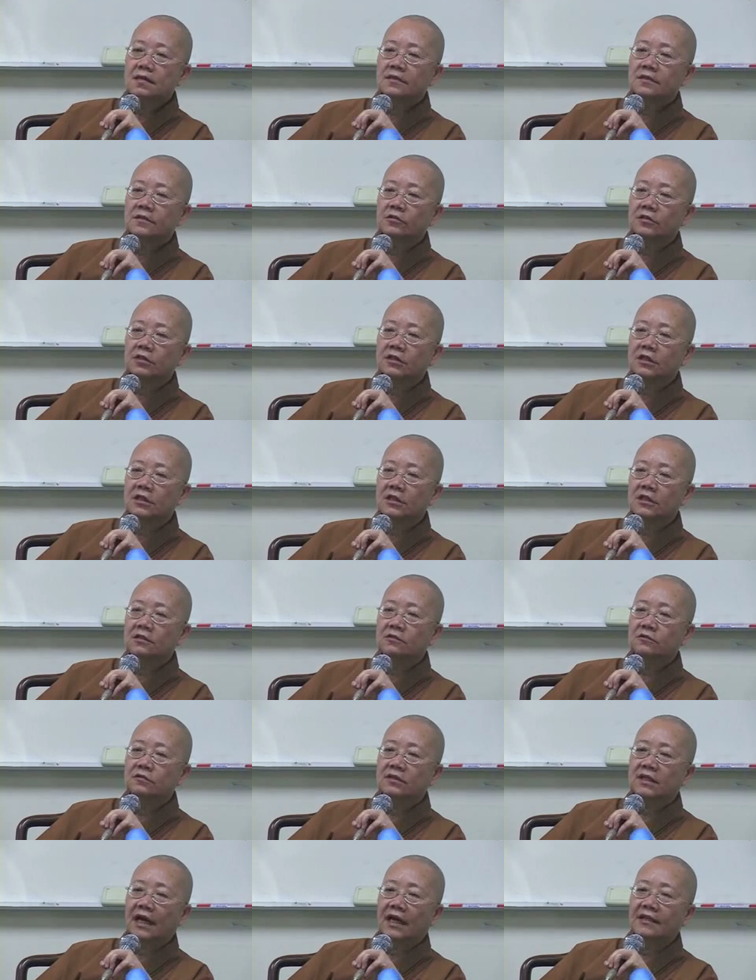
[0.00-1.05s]
就歌舞
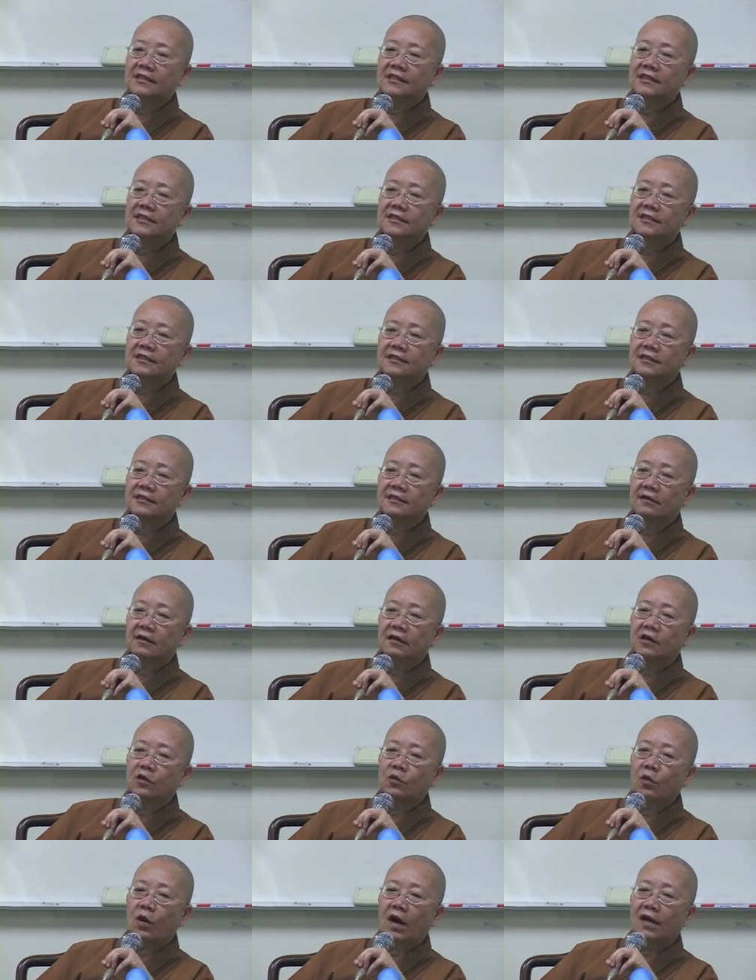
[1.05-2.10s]
台榭这个地方，
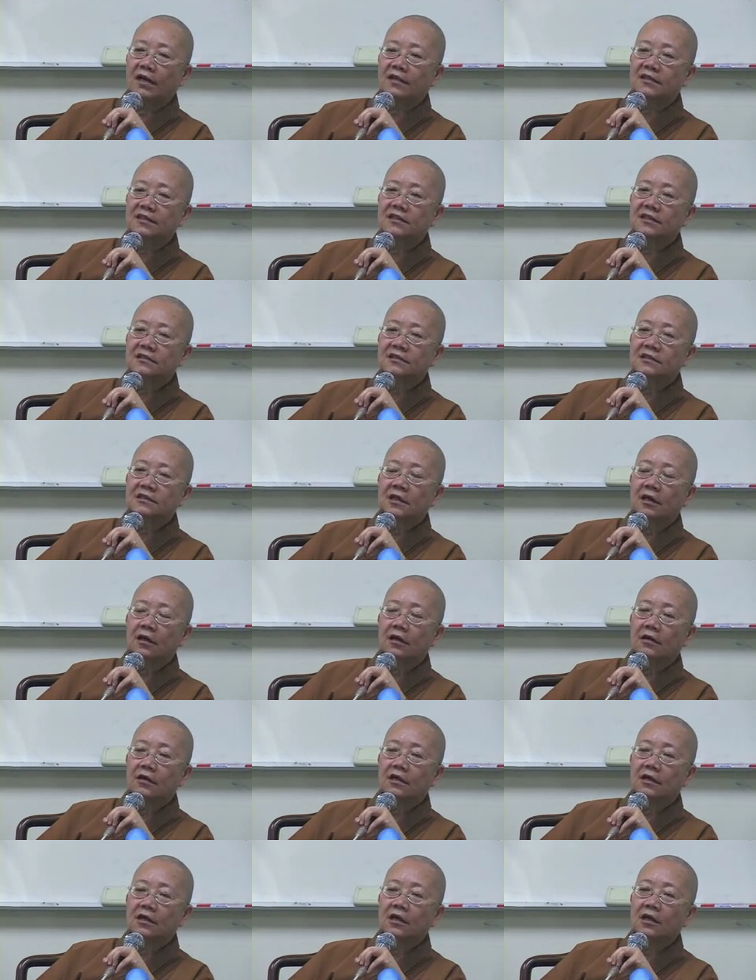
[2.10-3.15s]
瓦舍啊
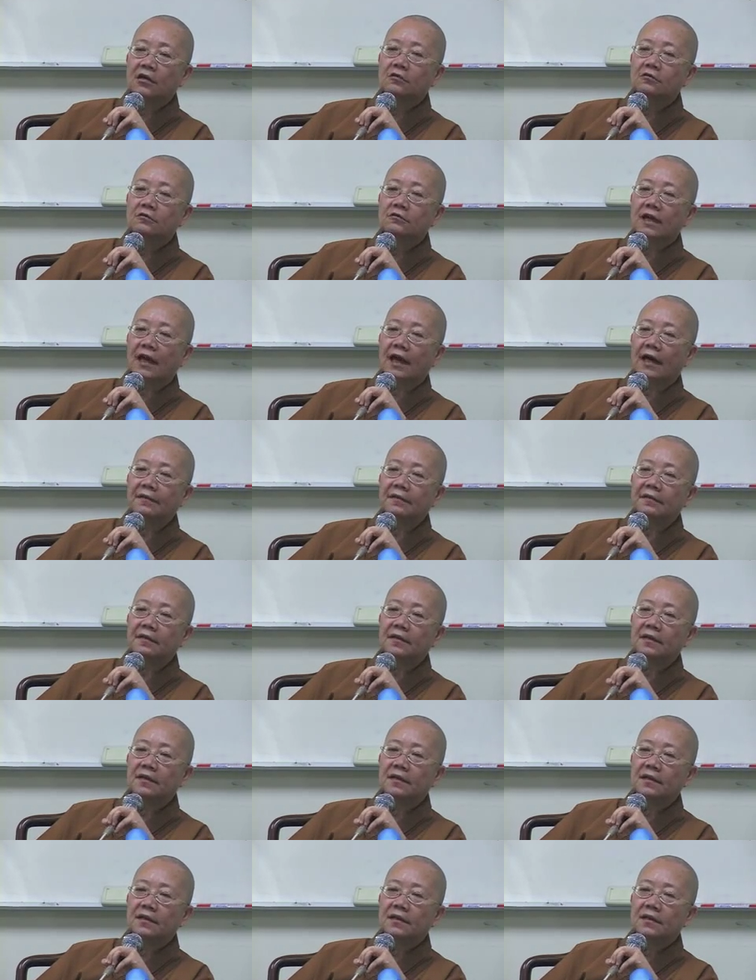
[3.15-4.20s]
勾栏，
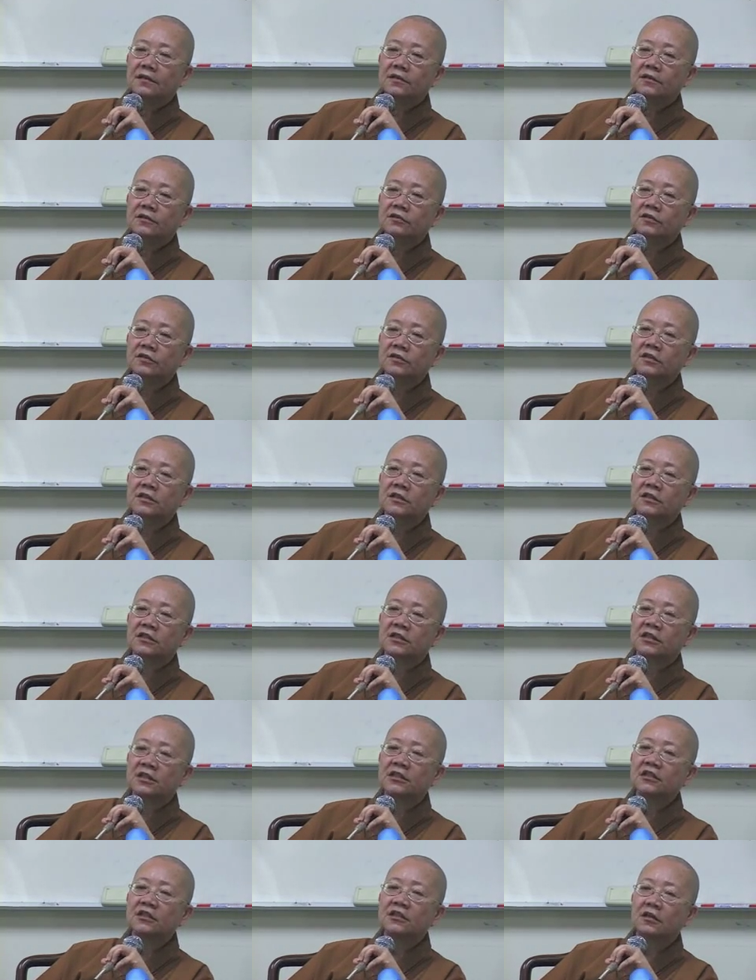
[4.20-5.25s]
就是一个
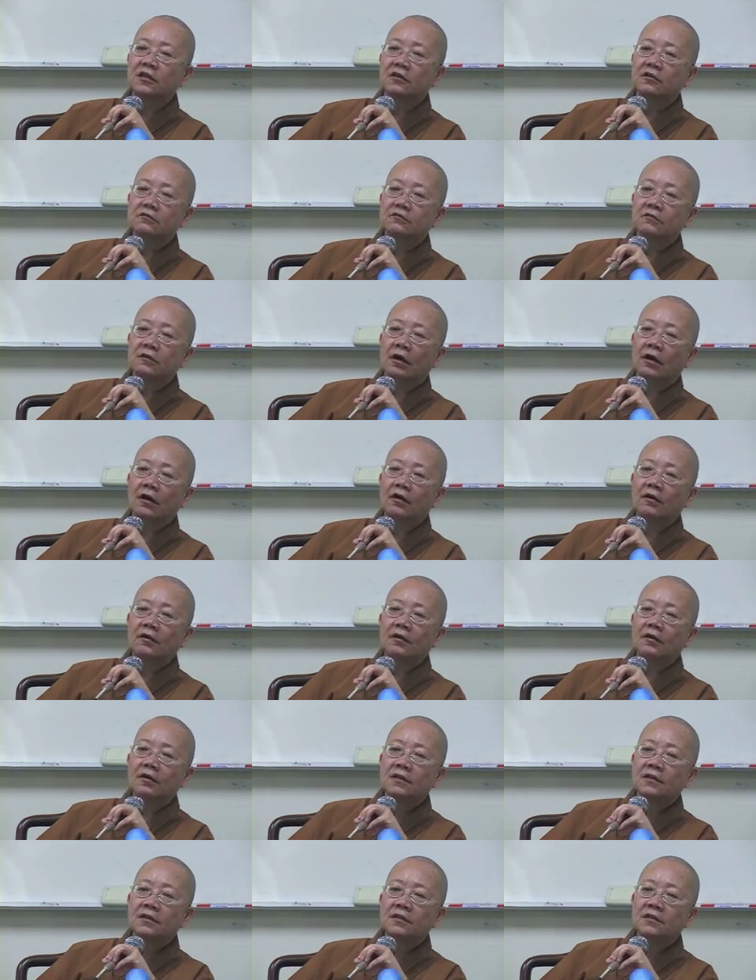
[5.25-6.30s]
青楼啊，
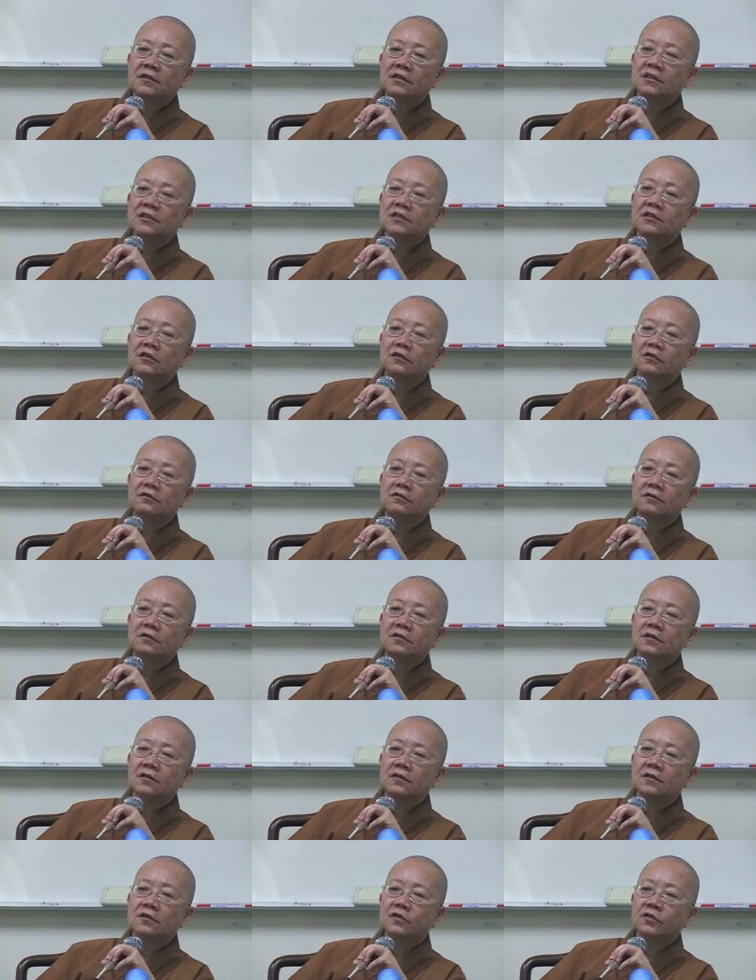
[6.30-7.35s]
青楼，
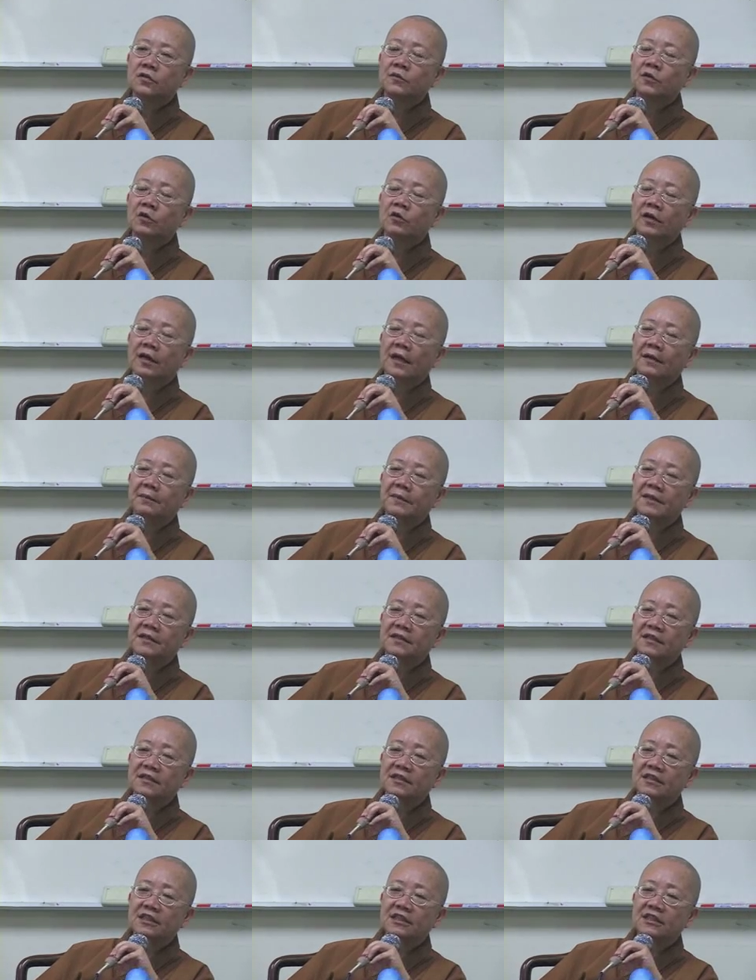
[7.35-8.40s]
我们后来变成
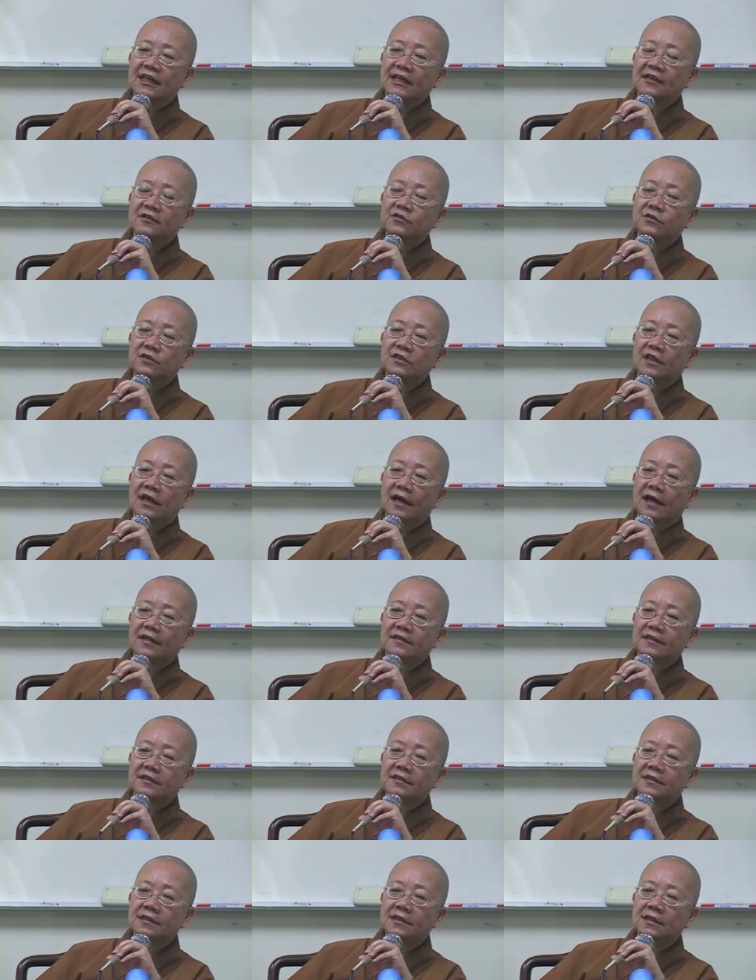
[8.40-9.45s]
李香君啊
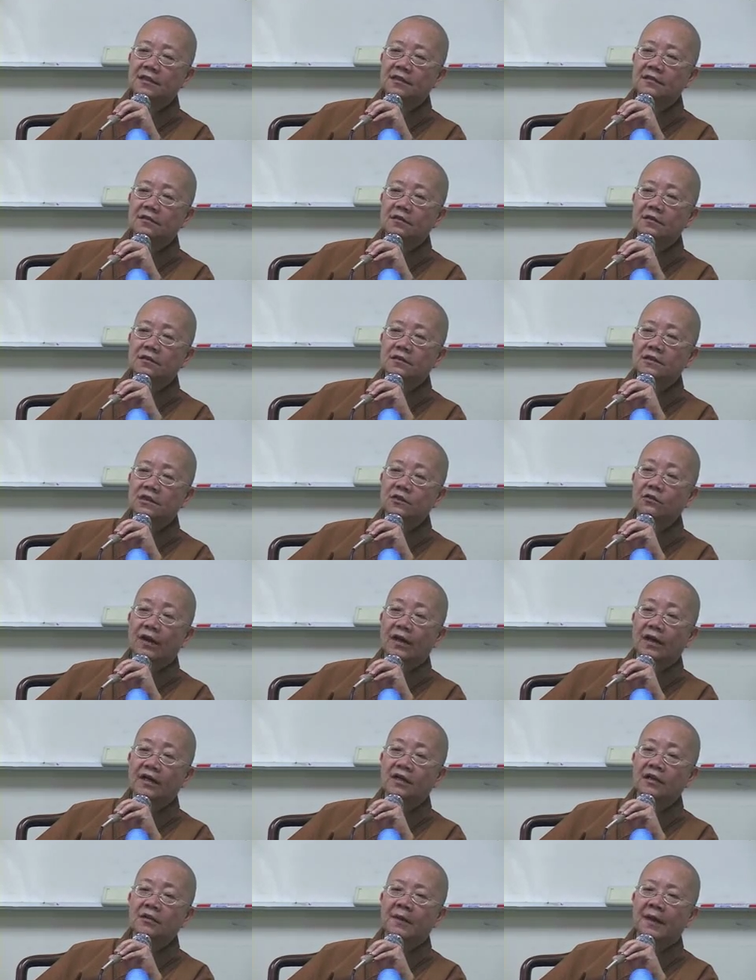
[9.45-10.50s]
这些秦淮
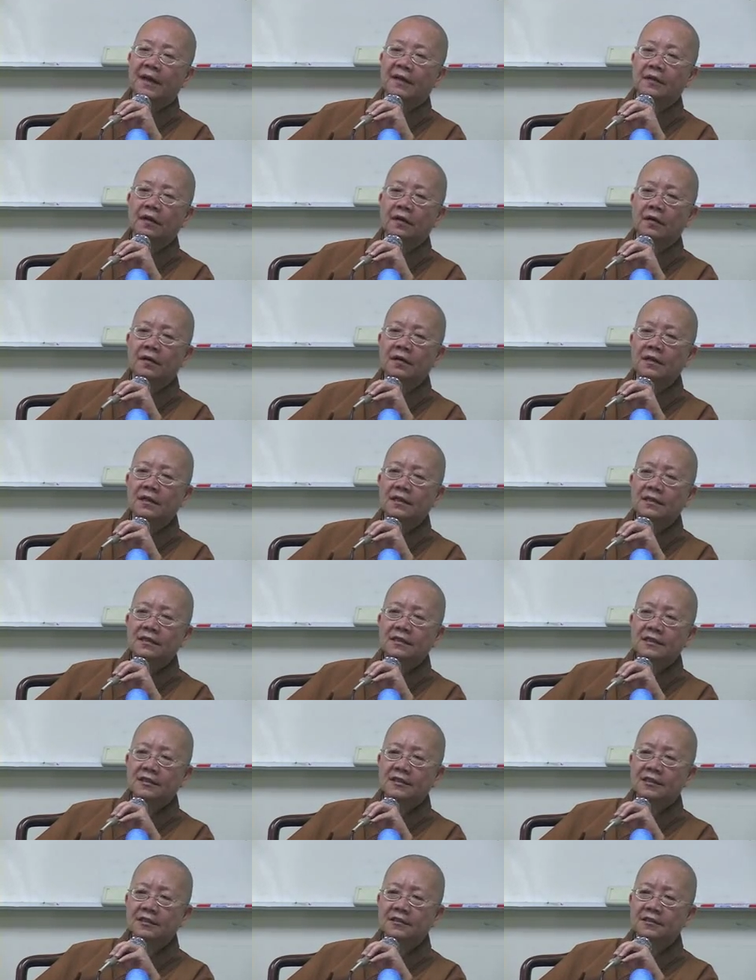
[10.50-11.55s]
河畔啊
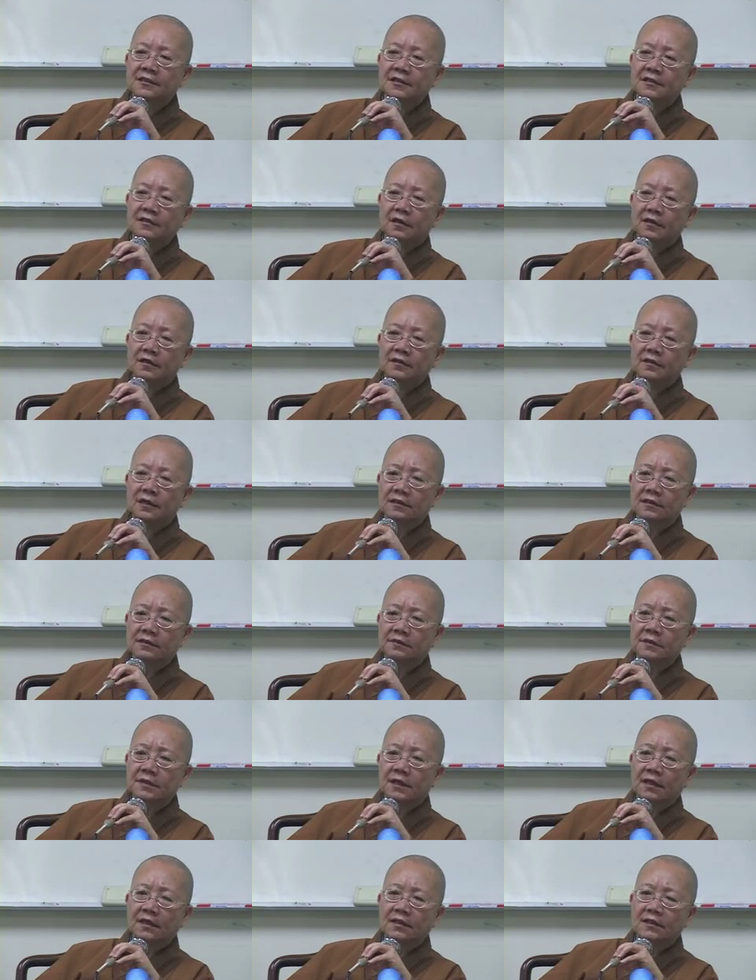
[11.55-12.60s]
这些人啊，他怎么
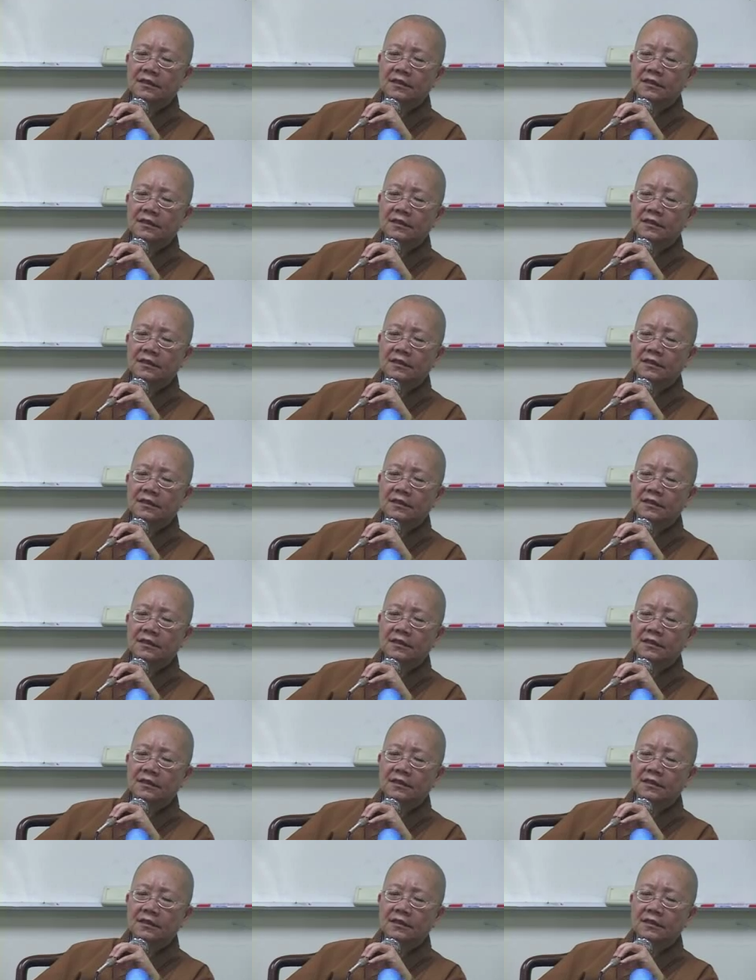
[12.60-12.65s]
样？